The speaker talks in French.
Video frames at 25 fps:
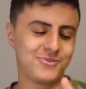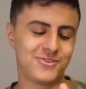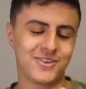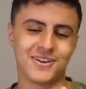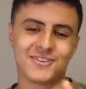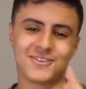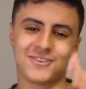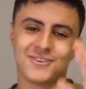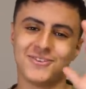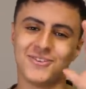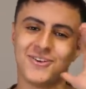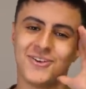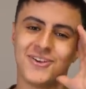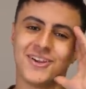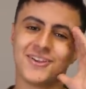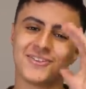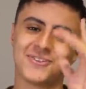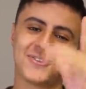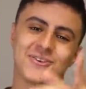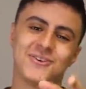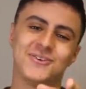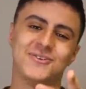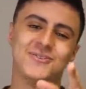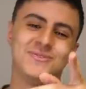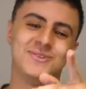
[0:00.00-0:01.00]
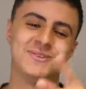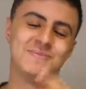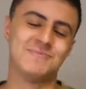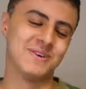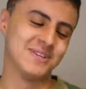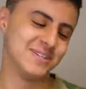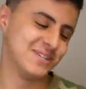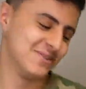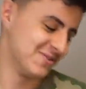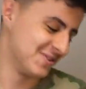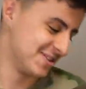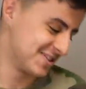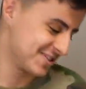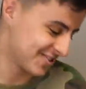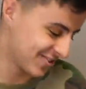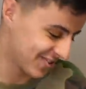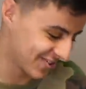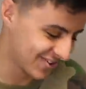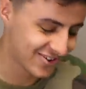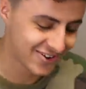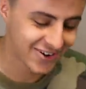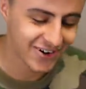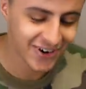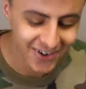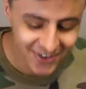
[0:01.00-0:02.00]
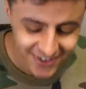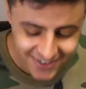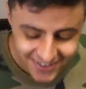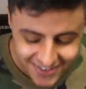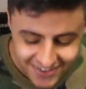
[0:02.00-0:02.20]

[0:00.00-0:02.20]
putain, attends, non, il y a un truc que je vous ai pas dit, wesh. Oh là là.